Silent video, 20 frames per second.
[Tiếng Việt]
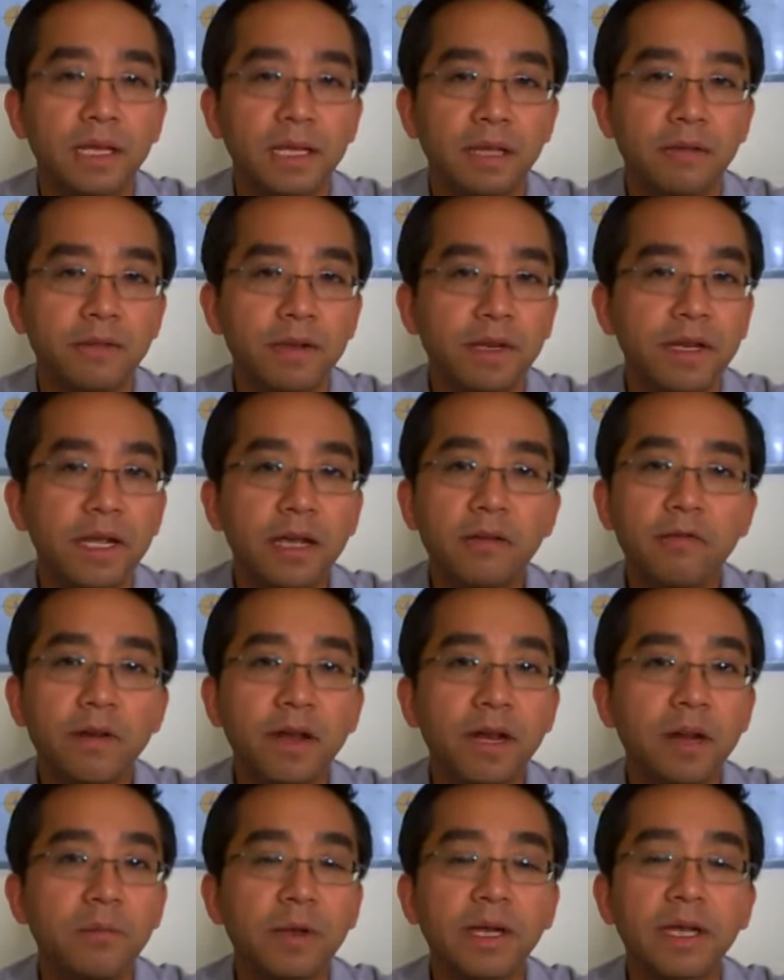Tại vì đây không
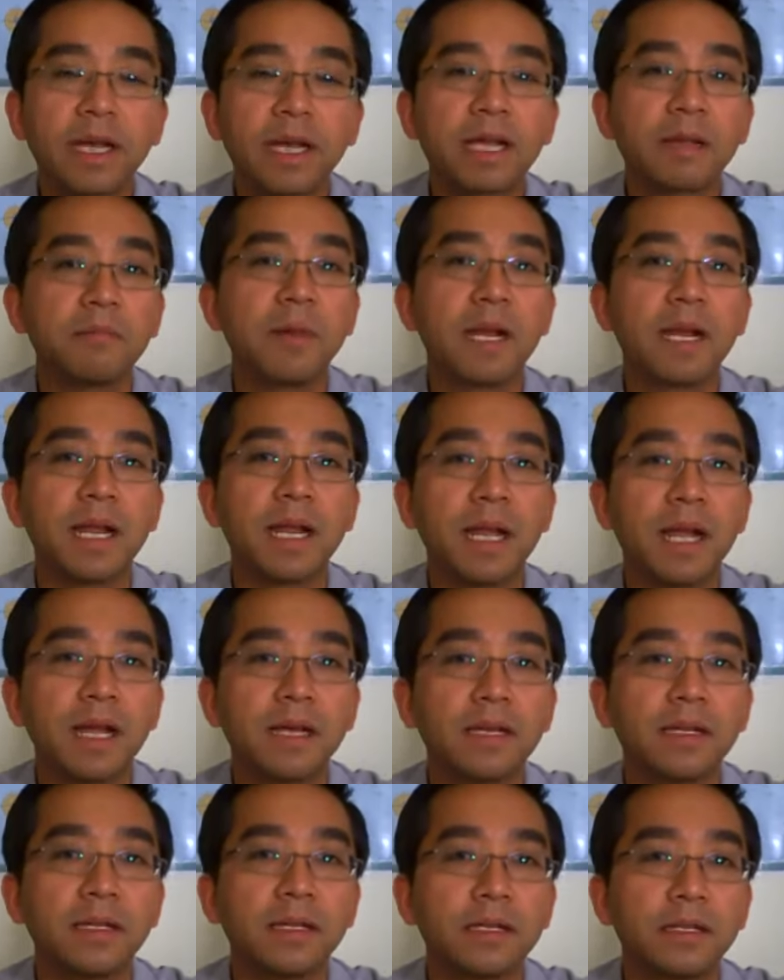phải là một cái ngành bán
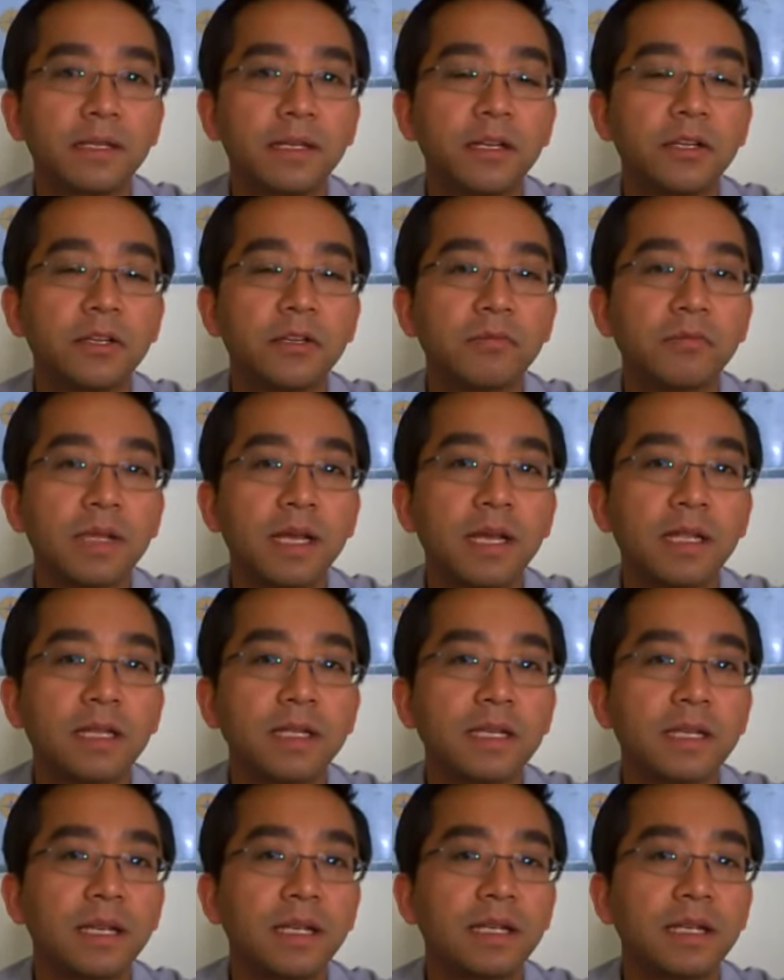hàng cho nên chúng ta
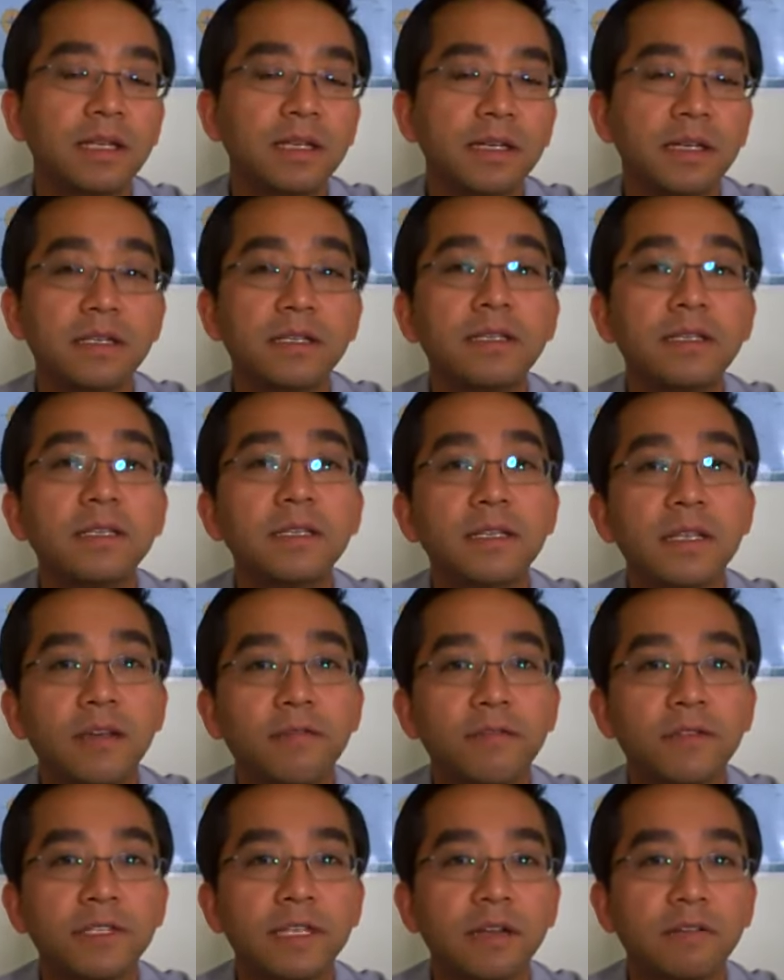chỉ là những người chia
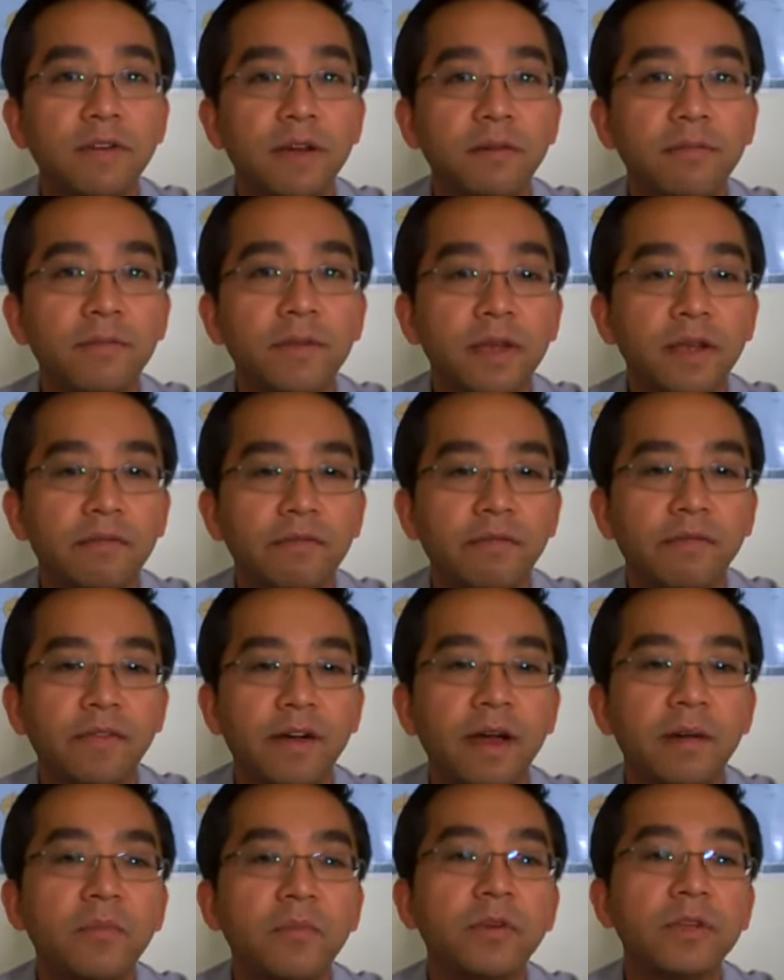sẻ về sản phẩm
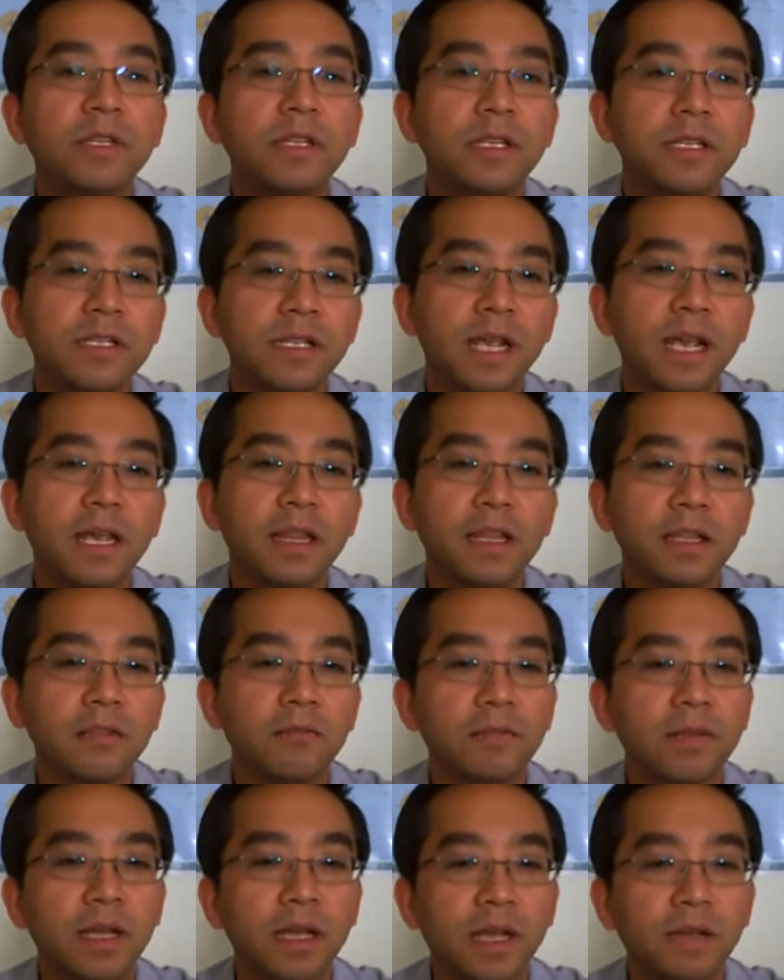và muốn chia sẻ thì
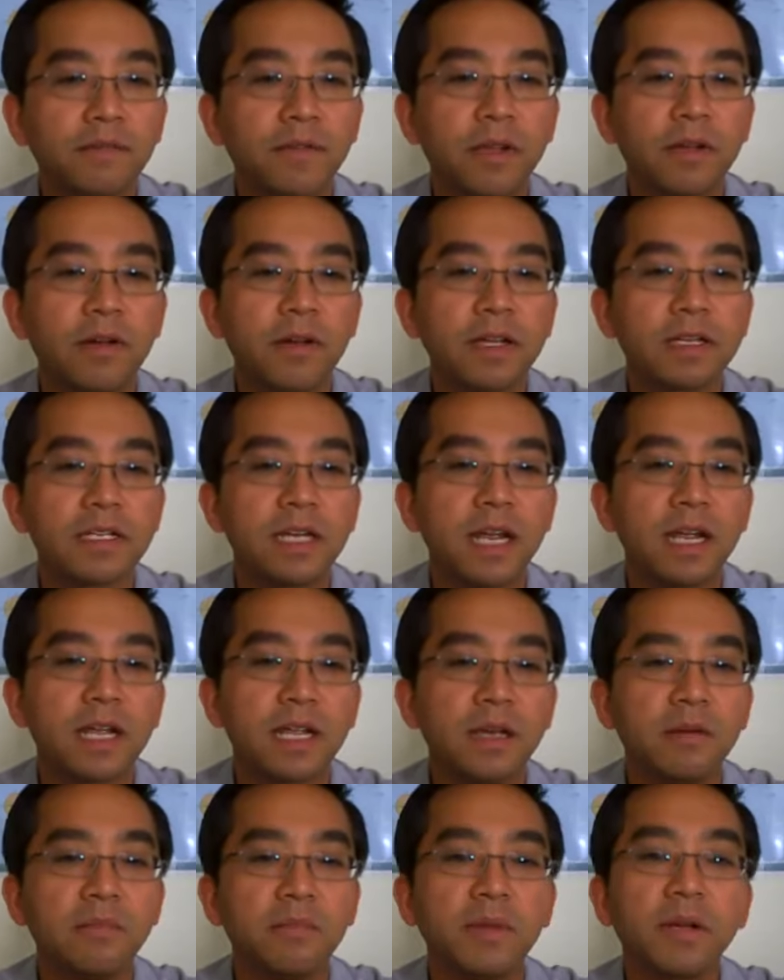chúng ta cần phải có cái trải
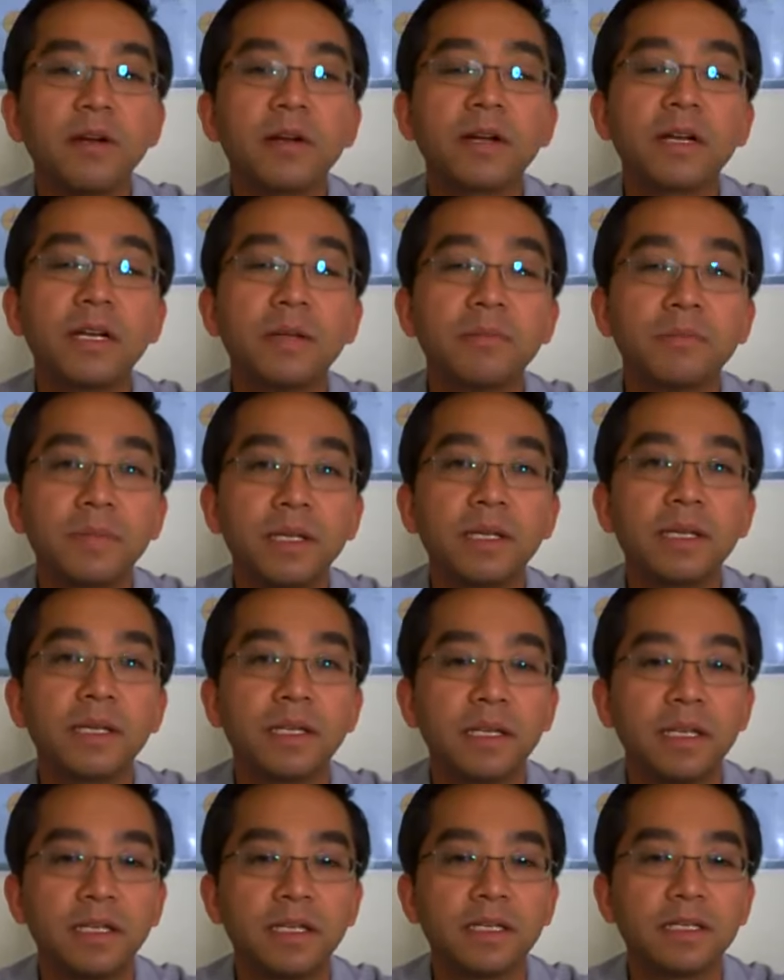nghiệm mới có cái niềm tin
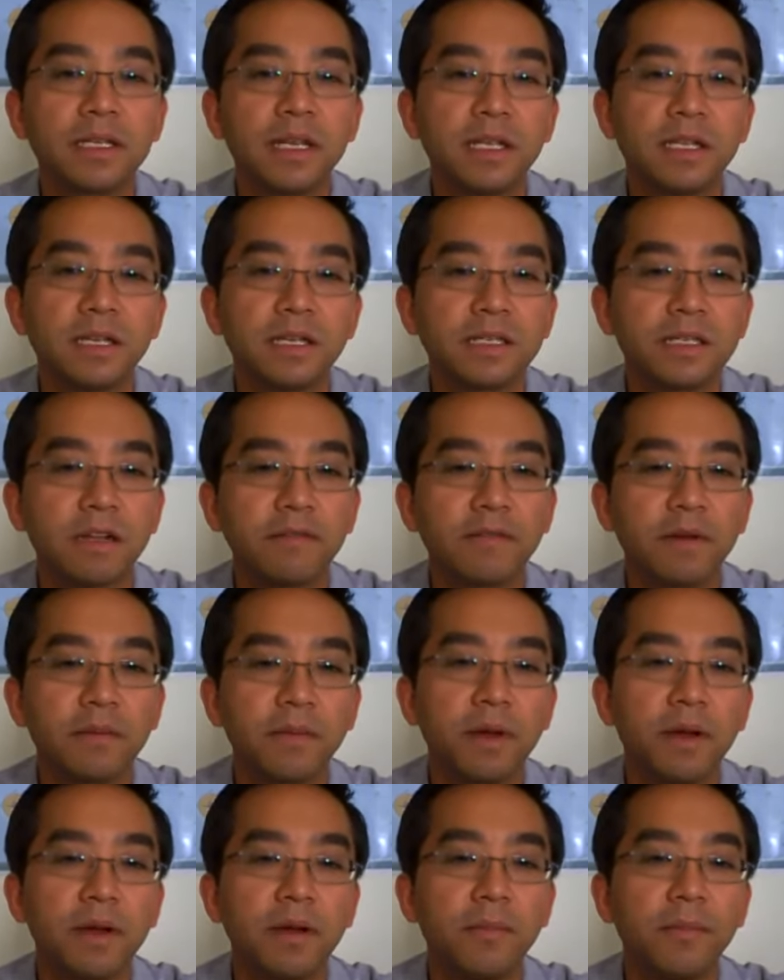để chia sẻ những cái sản
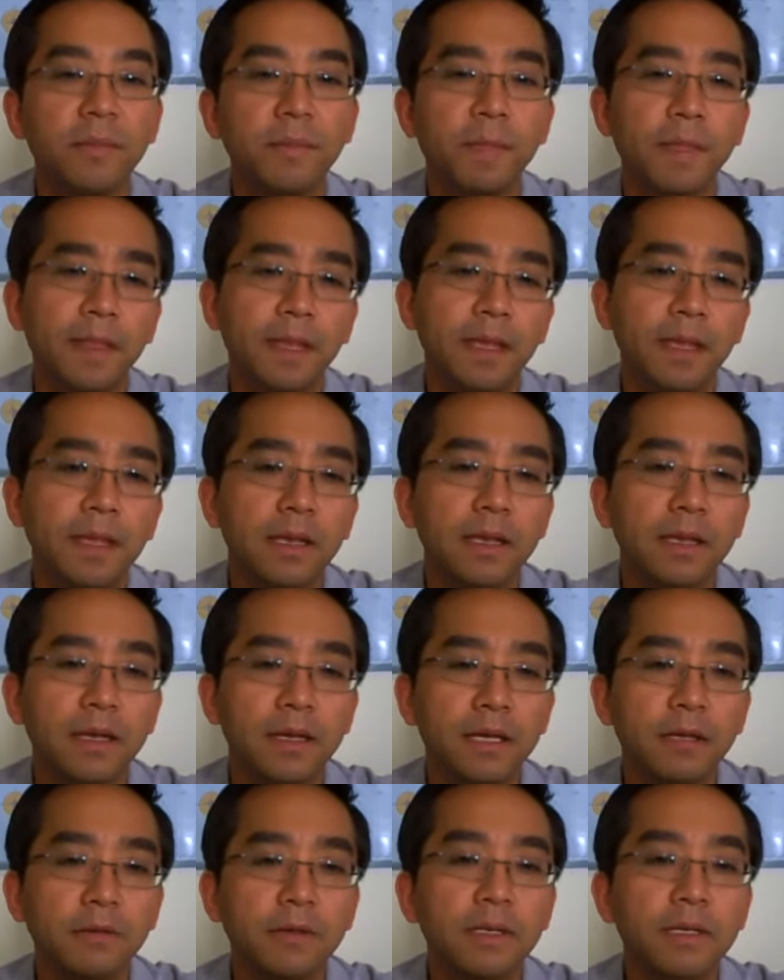phẩm đó
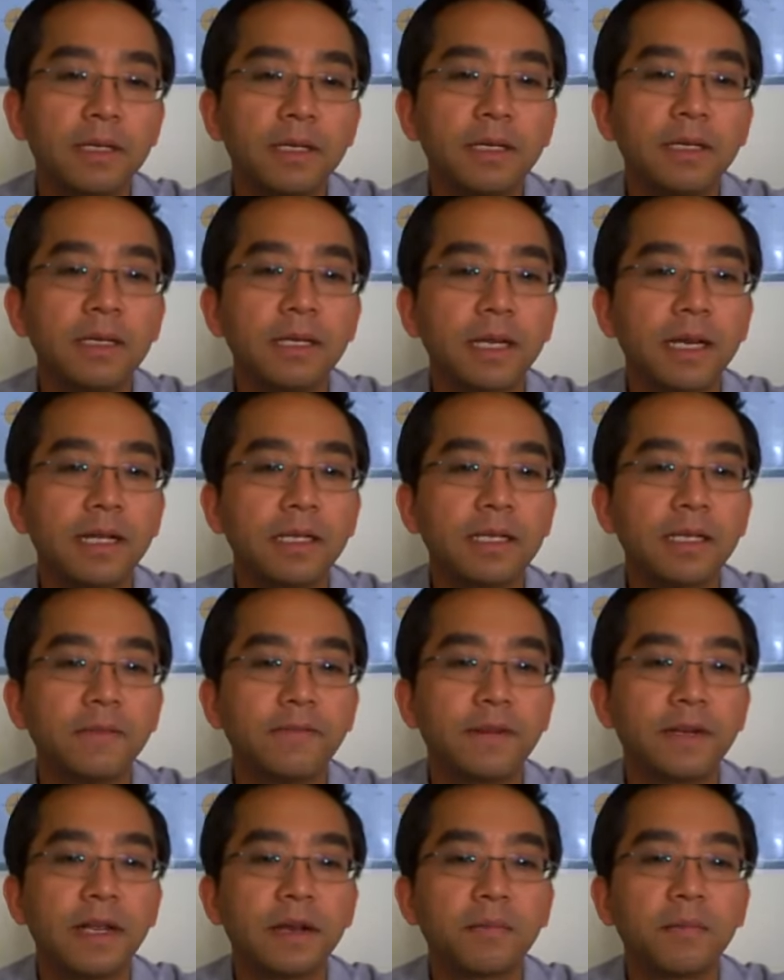điều thứ tư là các anh chị
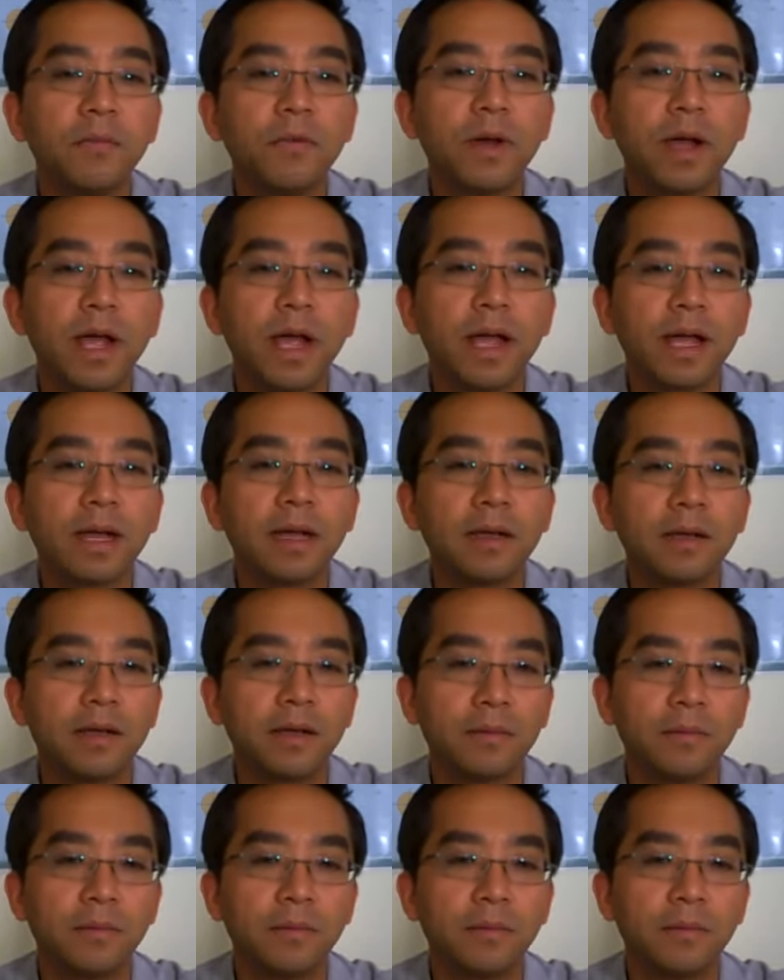phải đặt mua hàng